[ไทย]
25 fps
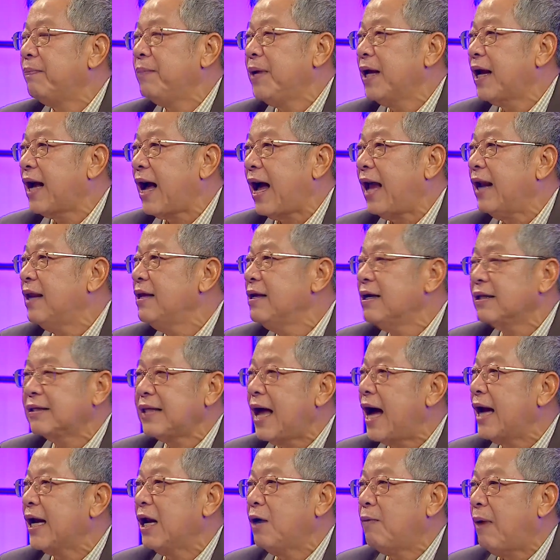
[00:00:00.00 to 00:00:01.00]
มันมีการเลือก
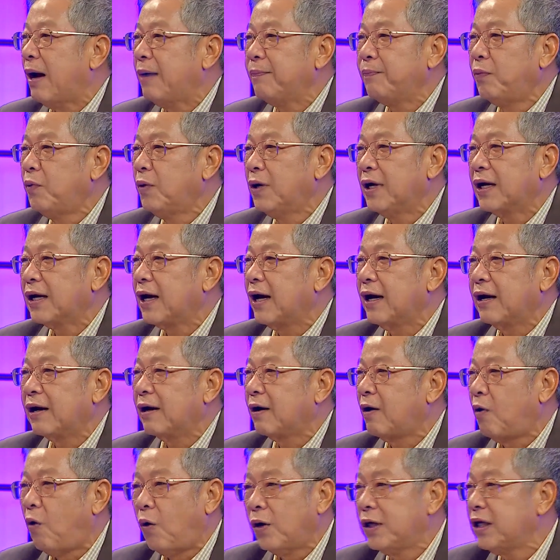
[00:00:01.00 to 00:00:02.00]
ตั้งในวันพุธ
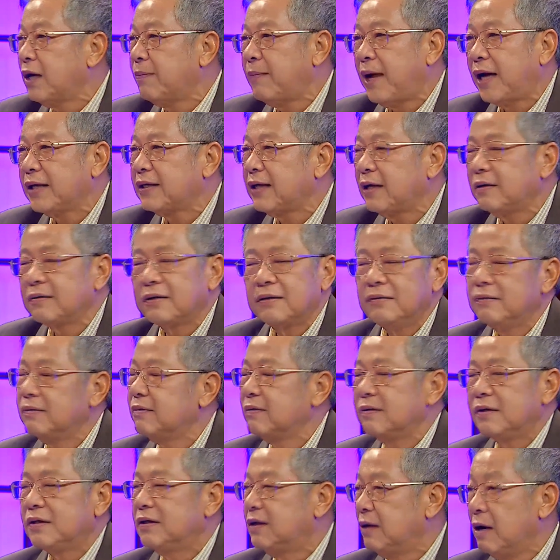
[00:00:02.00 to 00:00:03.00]
คนจะมา
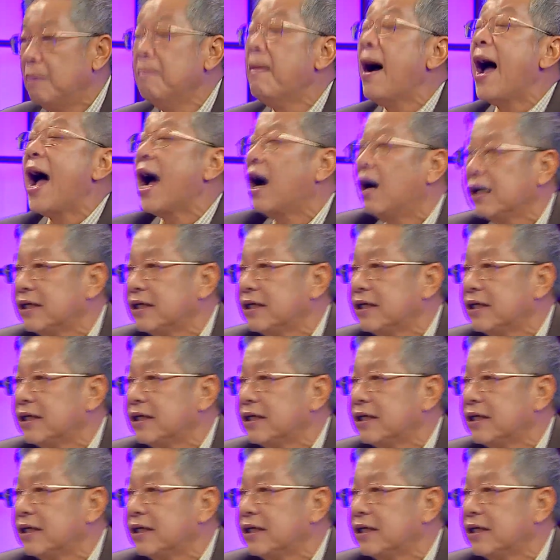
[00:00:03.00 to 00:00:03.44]
ถึงมา